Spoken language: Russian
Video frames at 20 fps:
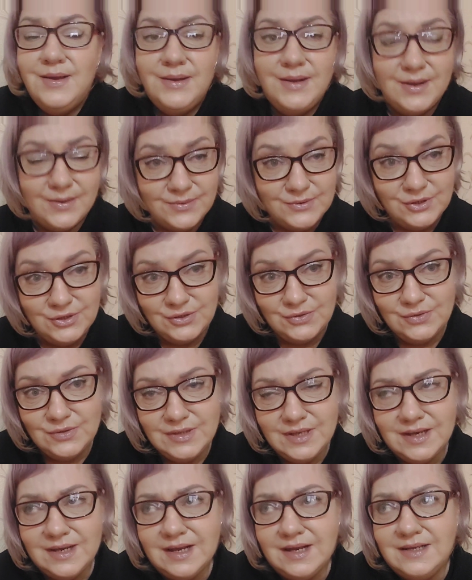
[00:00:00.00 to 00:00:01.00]
Короче, ну
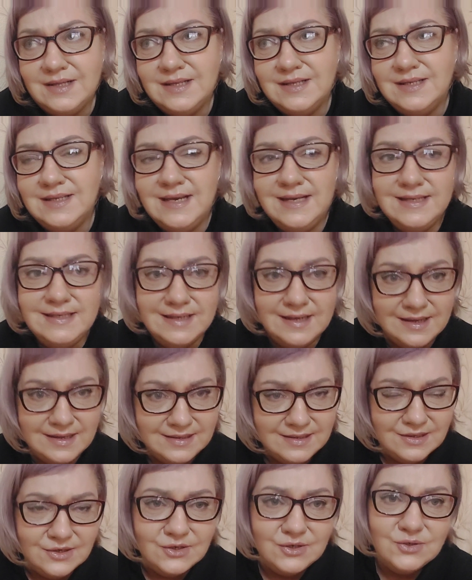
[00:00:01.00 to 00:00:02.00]
это как-то, знаете,
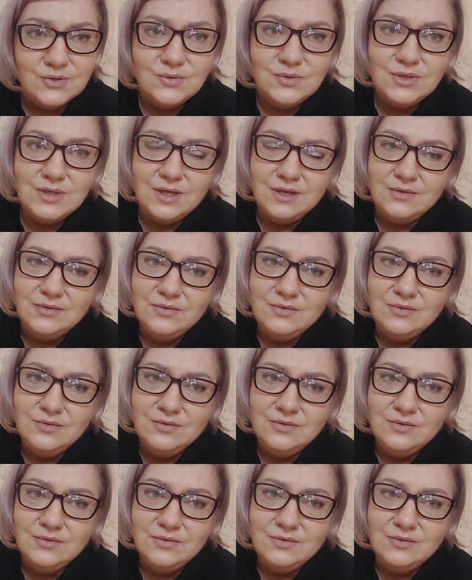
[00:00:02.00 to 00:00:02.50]
как-то шутка,